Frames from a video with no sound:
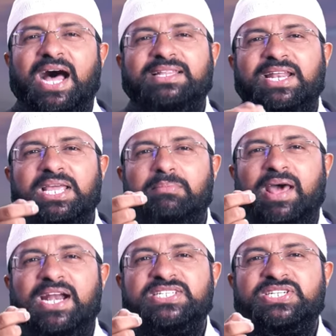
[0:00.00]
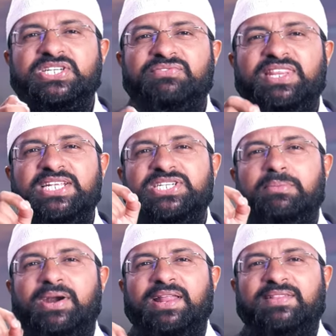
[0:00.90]
అతనికి మరణశిక్ష
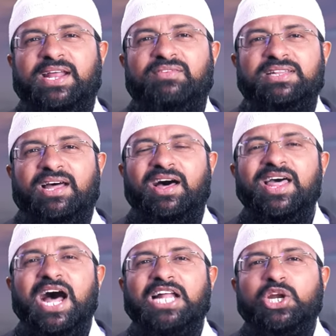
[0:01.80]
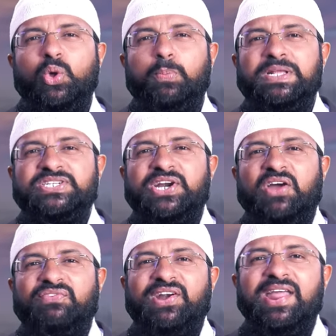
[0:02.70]
విధించబడిన తర్వాత అతడు ప్రెసిడెంట్
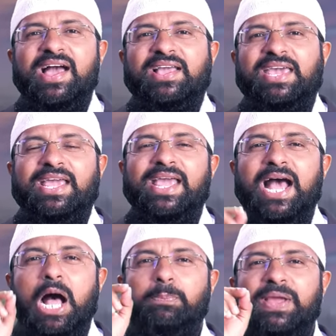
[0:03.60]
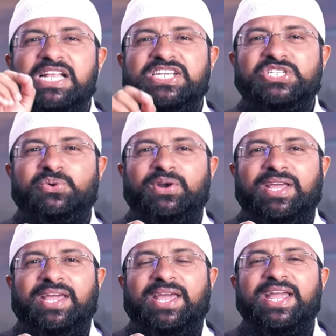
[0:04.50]
ఆఫ్ ఇండియాకి అపీల్
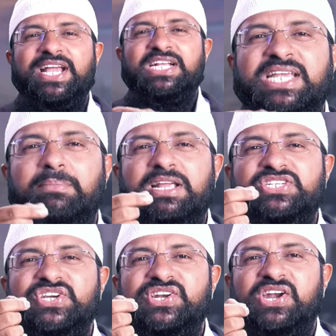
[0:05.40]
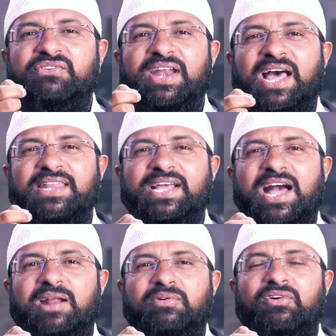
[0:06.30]
చేసుకుంటే క్షమించేటటువంటి
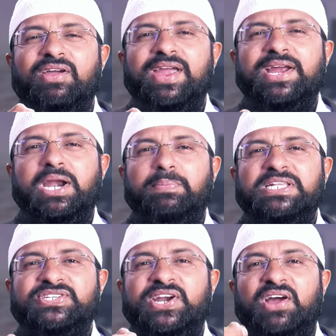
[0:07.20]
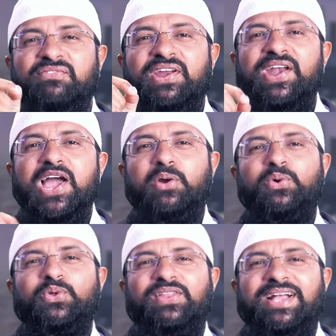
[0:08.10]
అధికారం ఇక్కడ ప్రెసిడెంట్ ఆఫ్ ఇండియాకు
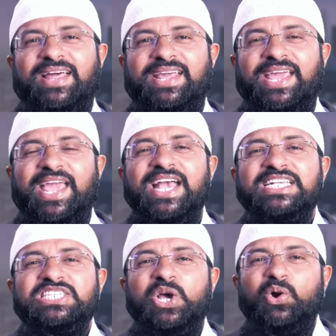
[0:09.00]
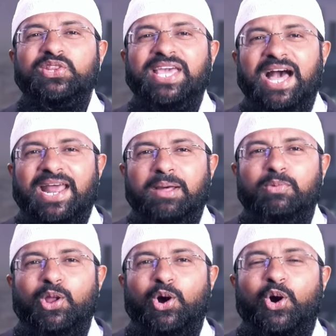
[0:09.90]
ఉంటుంది కానీ సౌదీ
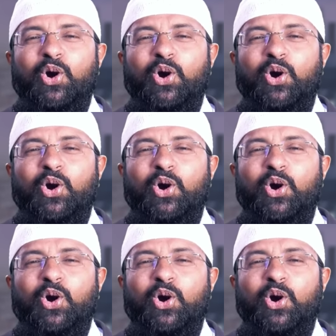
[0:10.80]
అరబ్లో